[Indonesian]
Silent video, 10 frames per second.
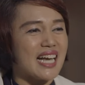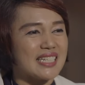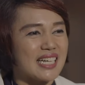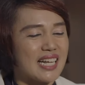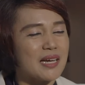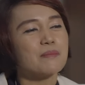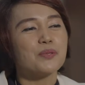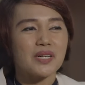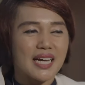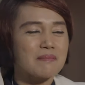adalah
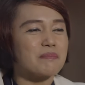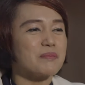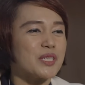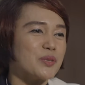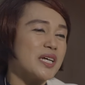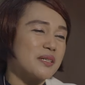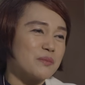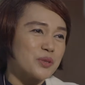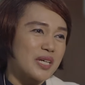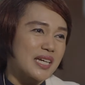bukan pemenuhan kebutuhan